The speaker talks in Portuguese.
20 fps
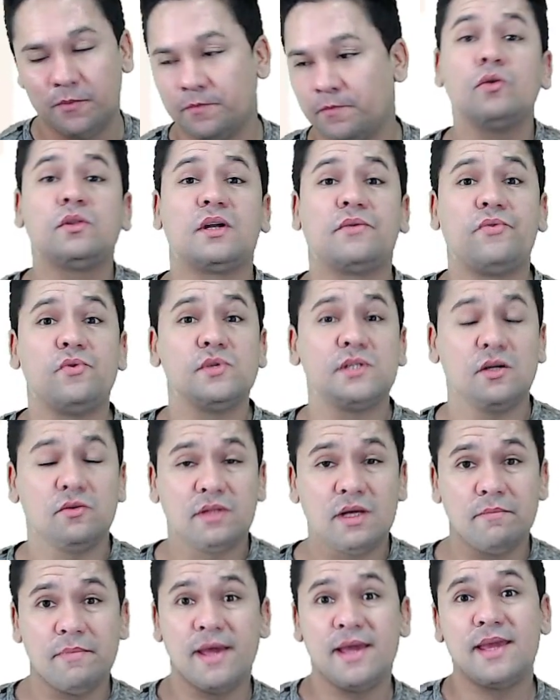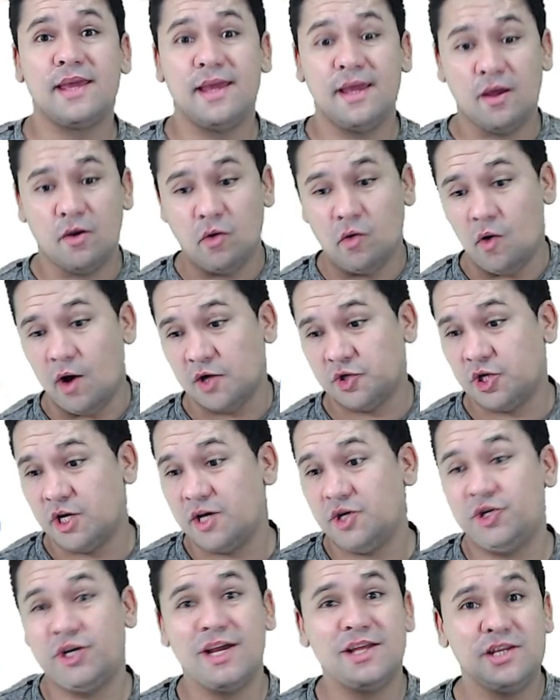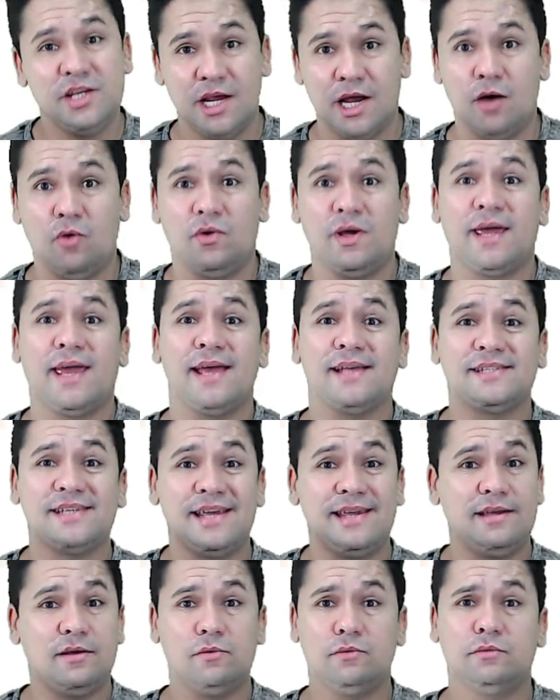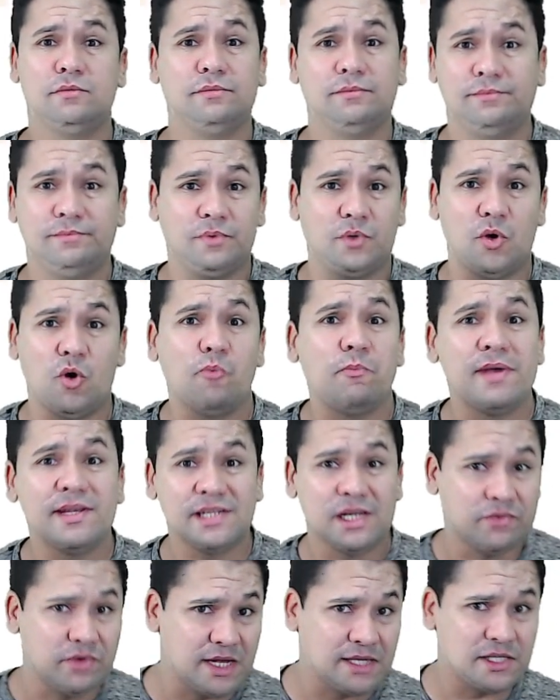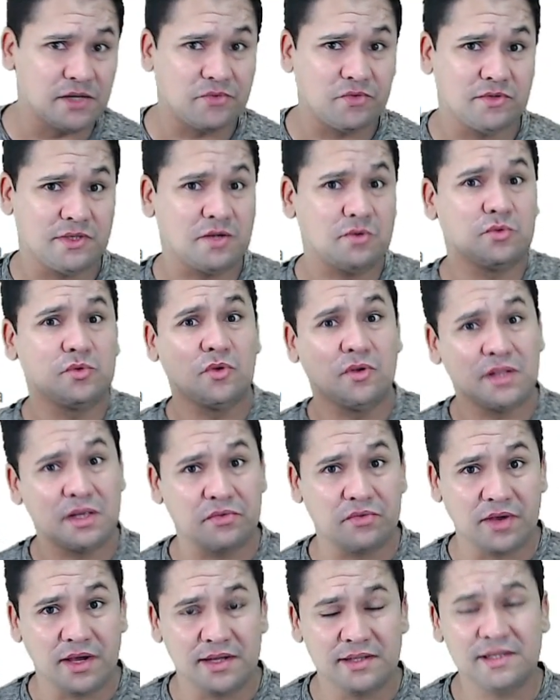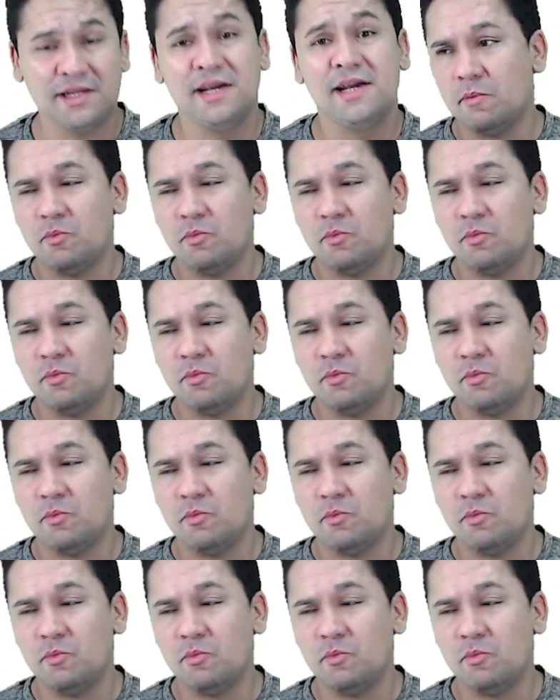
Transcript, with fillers: Outra função também que eu achei genial é que essa aí eu, eu pensava nessa função toda vez.